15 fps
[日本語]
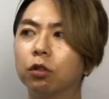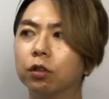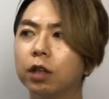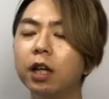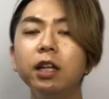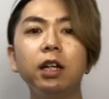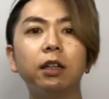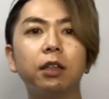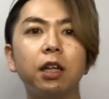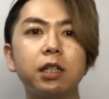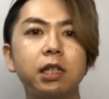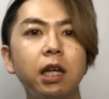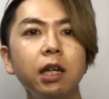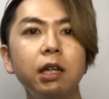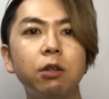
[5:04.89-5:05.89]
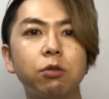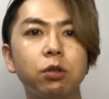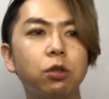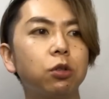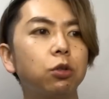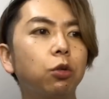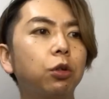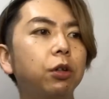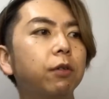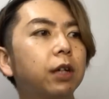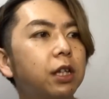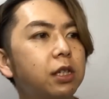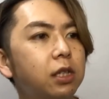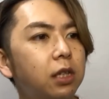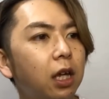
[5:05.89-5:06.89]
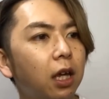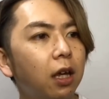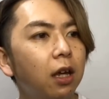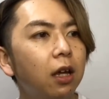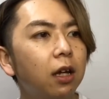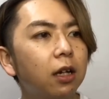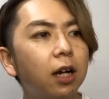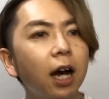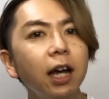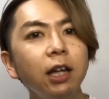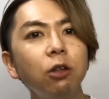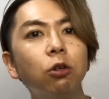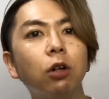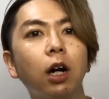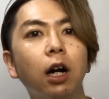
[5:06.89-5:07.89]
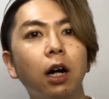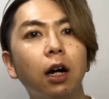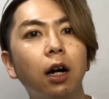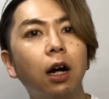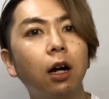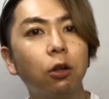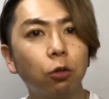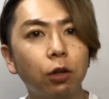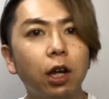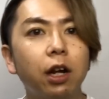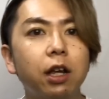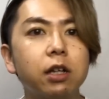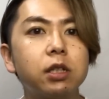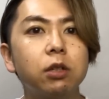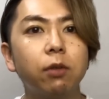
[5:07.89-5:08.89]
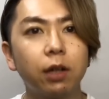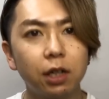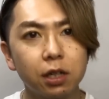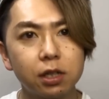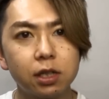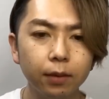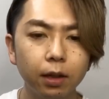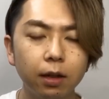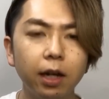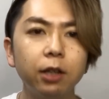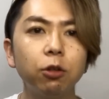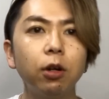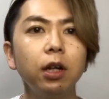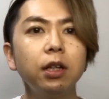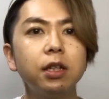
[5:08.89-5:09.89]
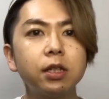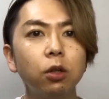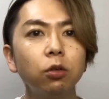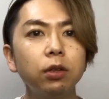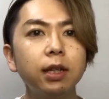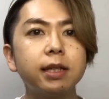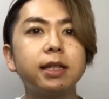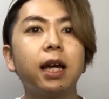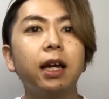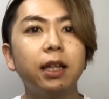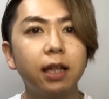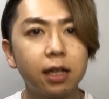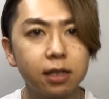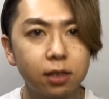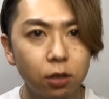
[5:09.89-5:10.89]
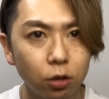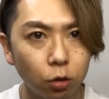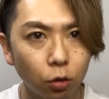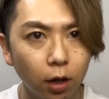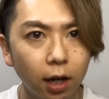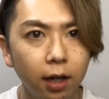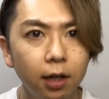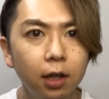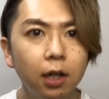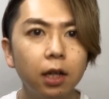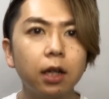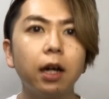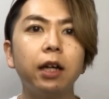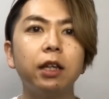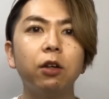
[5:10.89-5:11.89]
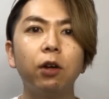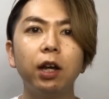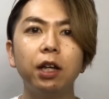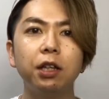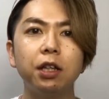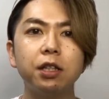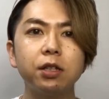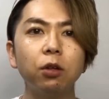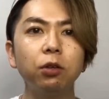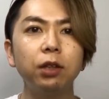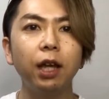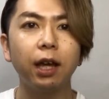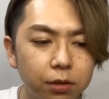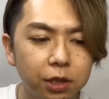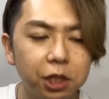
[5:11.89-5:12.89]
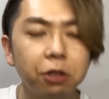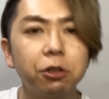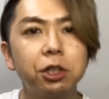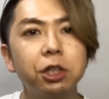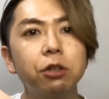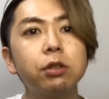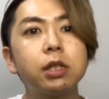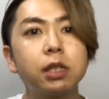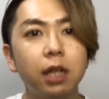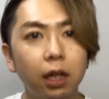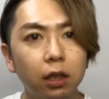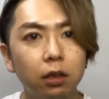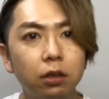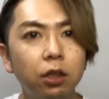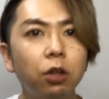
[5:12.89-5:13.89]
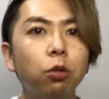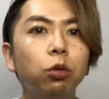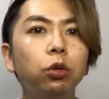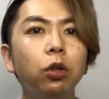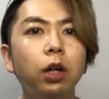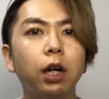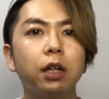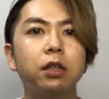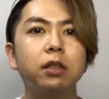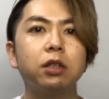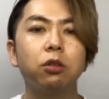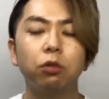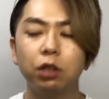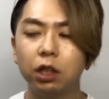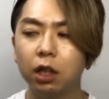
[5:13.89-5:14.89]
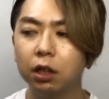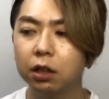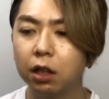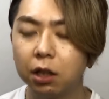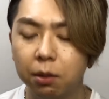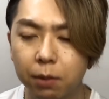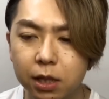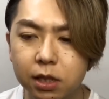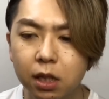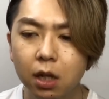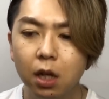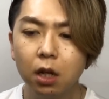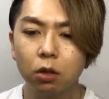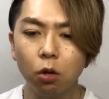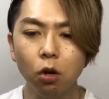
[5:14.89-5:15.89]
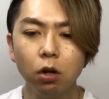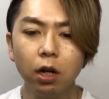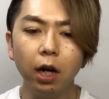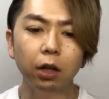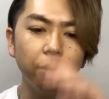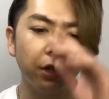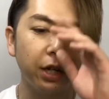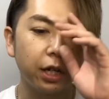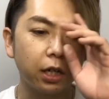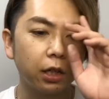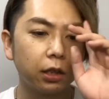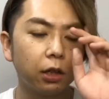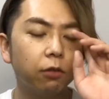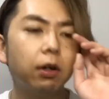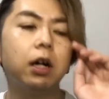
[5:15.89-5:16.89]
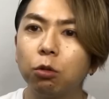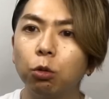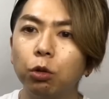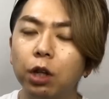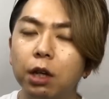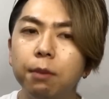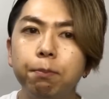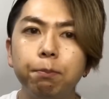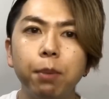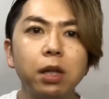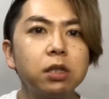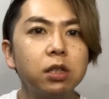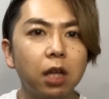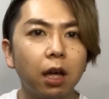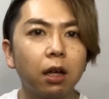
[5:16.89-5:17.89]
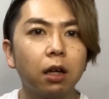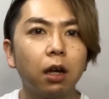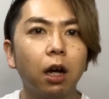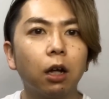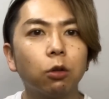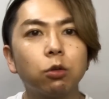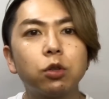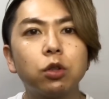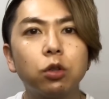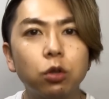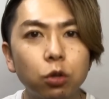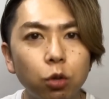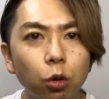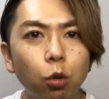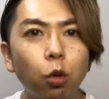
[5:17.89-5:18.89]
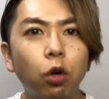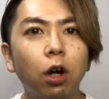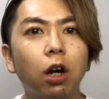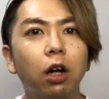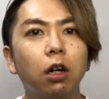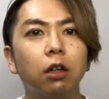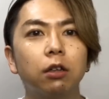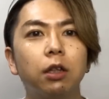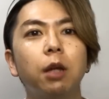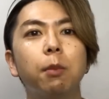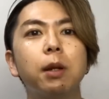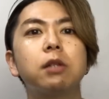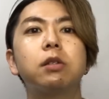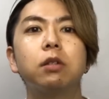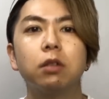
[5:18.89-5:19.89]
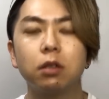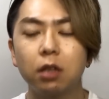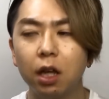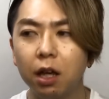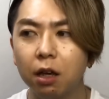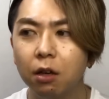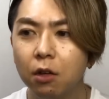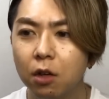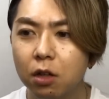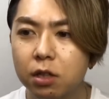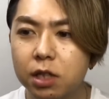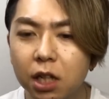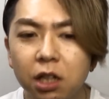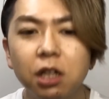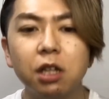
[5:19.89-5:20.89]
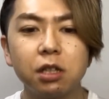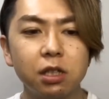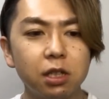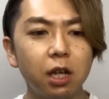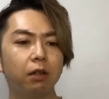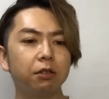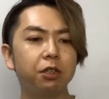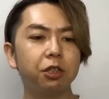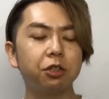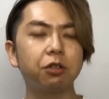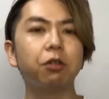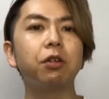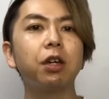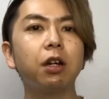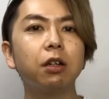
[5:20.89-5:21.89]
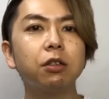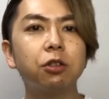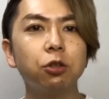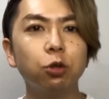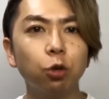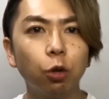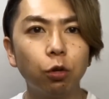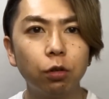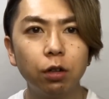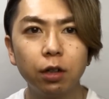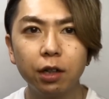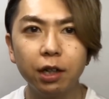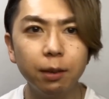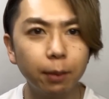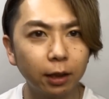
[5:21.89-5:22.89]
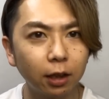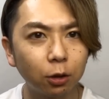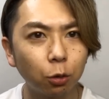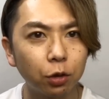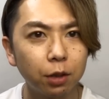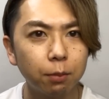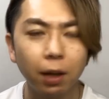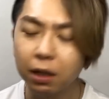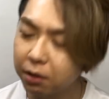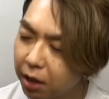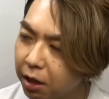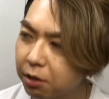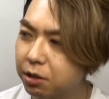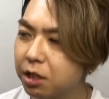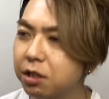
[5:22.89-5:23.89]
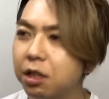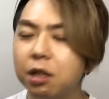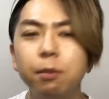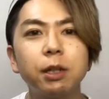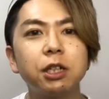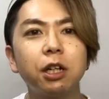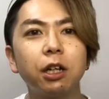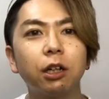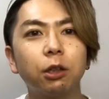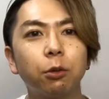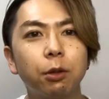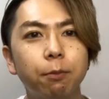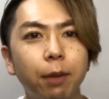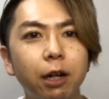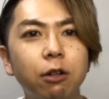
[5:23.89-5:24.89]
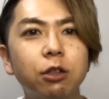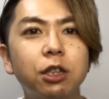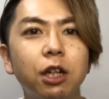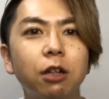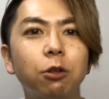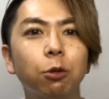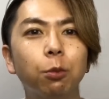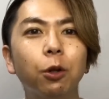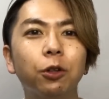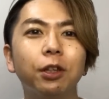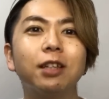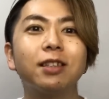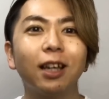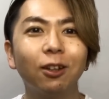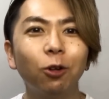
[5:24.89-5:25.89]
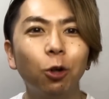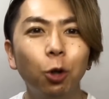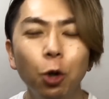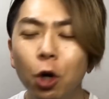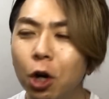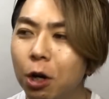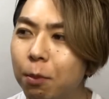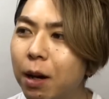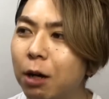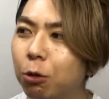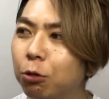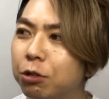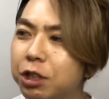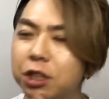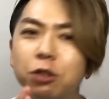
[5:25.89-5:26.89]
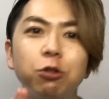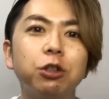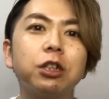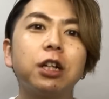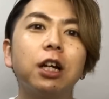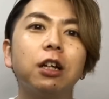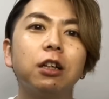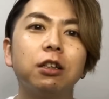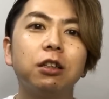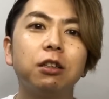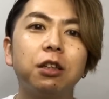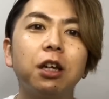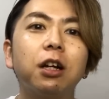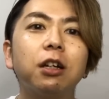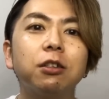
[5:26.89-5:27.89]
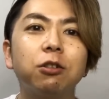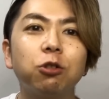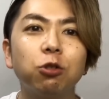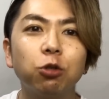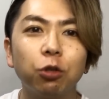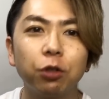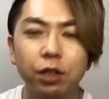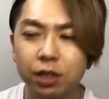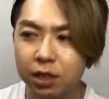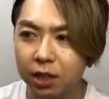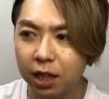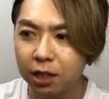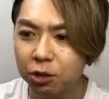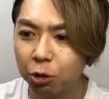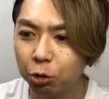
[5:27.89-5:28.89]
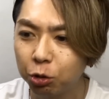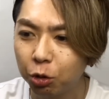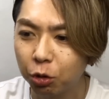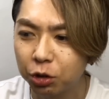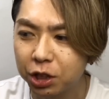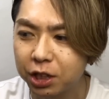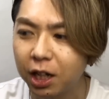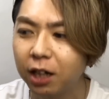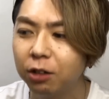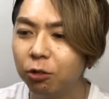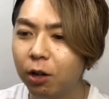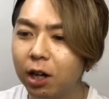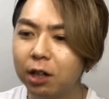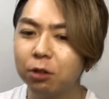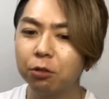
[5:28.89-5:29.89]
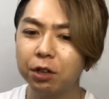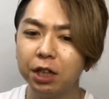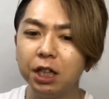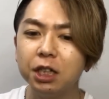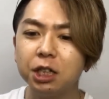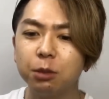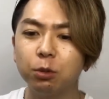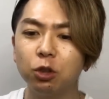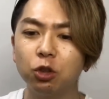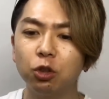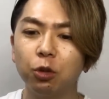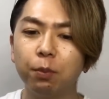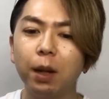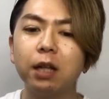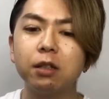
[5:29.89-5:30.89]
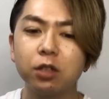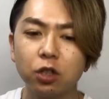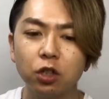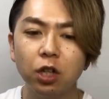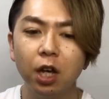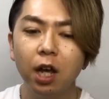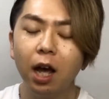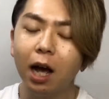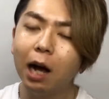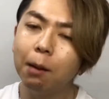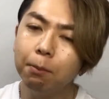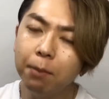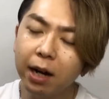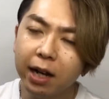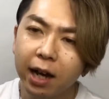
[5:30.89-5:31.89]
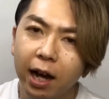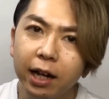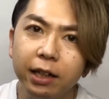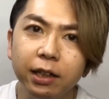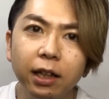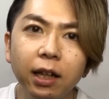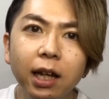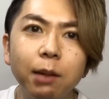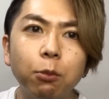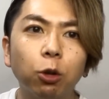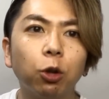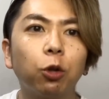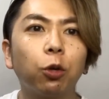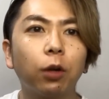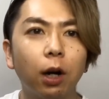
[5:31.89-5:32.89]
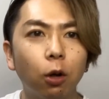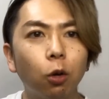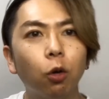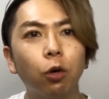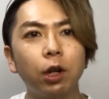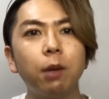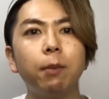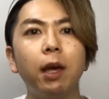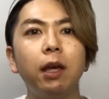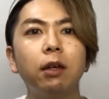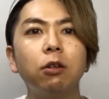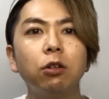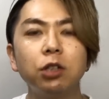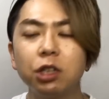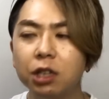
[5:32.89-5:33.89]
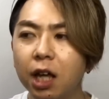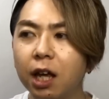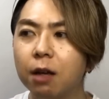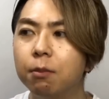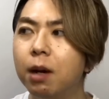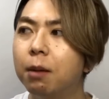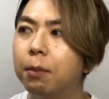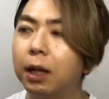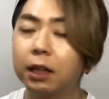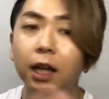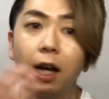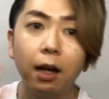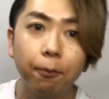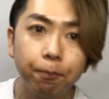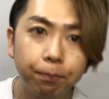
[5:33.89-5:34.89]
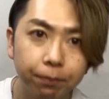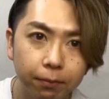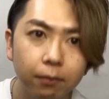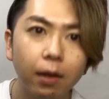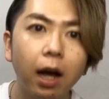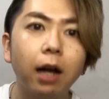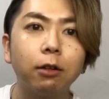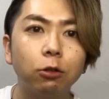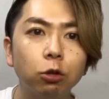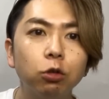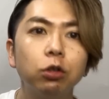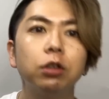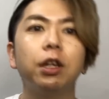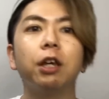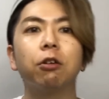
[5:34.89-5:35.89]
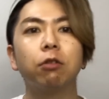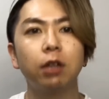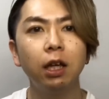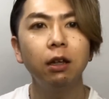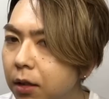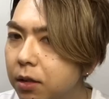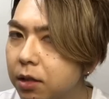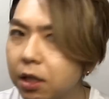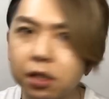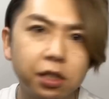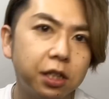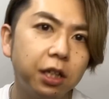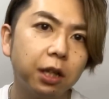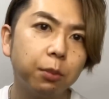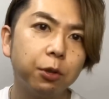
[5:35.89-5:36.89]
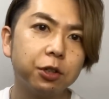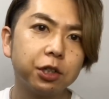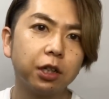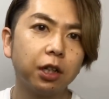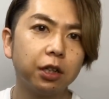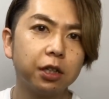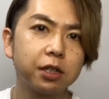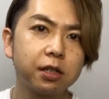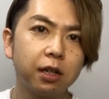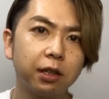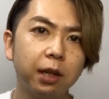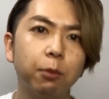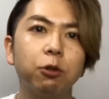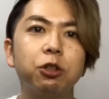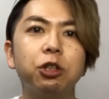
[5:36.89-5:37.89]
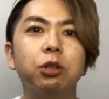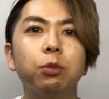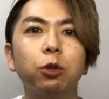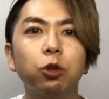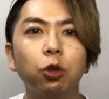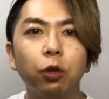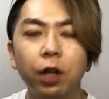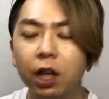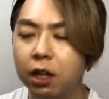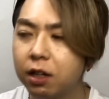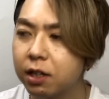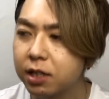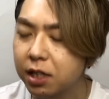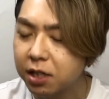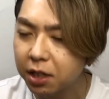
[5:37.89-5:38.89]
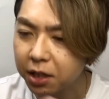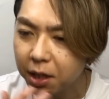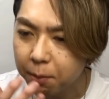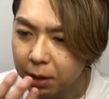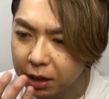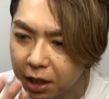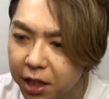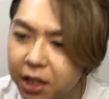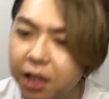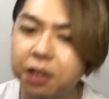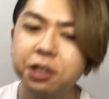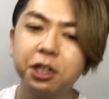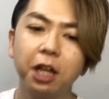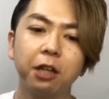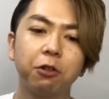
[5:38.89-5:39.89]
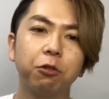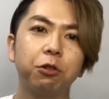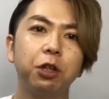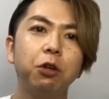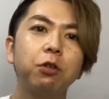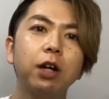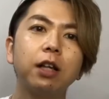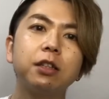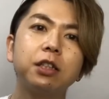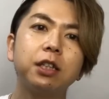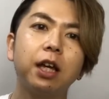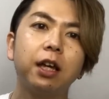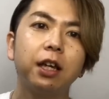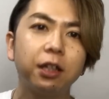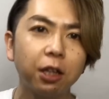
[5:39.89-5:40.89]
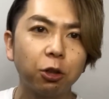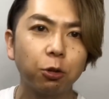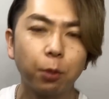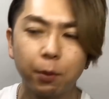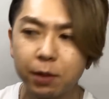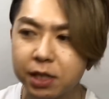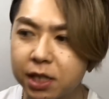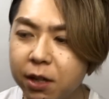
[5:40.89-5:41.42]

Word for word: 何かデザインをする時はですね、ガイドがあるとやりやすいわけです。ガイドラインに沿って裁断するとか、ガイドラインに沿って印をつけるっていうことが必要になってきます。今回のやり方はこれ一発ですごい効果が出ますんで、是非ですね、自粛期間中の暇な時、まあね、全然暇じゃない方がいっぱいいらっしゃると思うんですけど、まあこの自粛期間中のですね、ちょっと時間のある時に自分のパンツ、あんまり履いてないものとかをリメイクして、まあまた履くっていうね、サスティナブルじゃないですか。手持ちのものを変化させて、また活かしていくっていう感じでいきたいと思います。